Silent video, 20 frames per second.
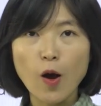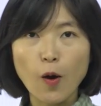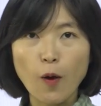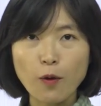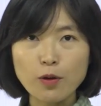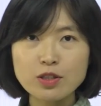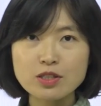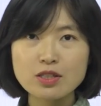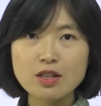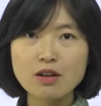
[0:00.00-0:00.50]

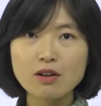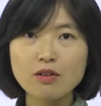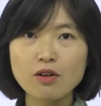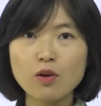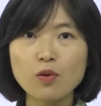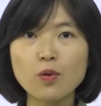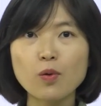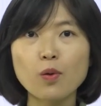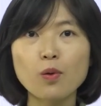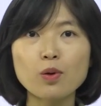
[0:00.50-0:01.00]

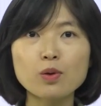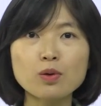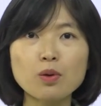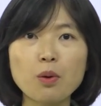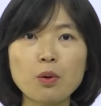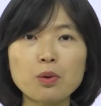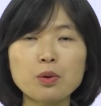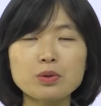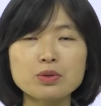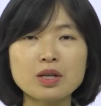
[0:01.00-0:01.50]
어찌됐건
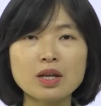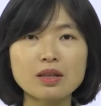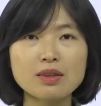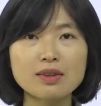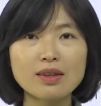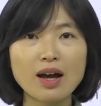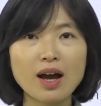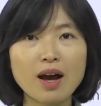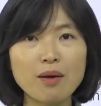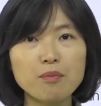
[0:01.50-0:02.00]
공통으로
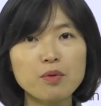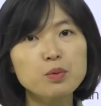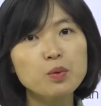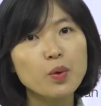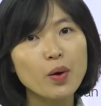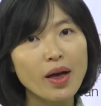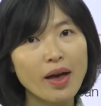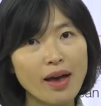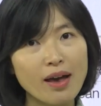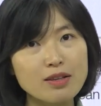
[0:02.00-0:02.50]
셋 다
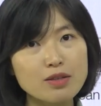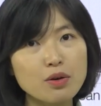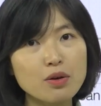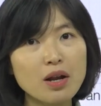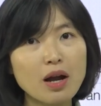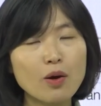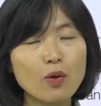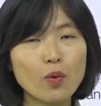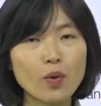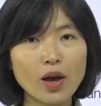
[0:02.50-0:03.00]
뭐
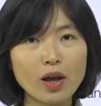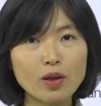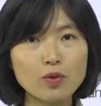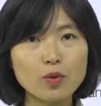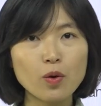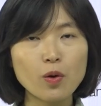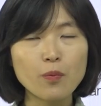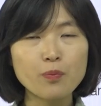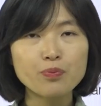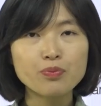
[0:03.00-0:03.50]
뭐에서라고
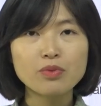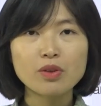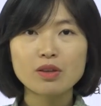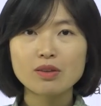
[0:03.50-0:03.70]
해도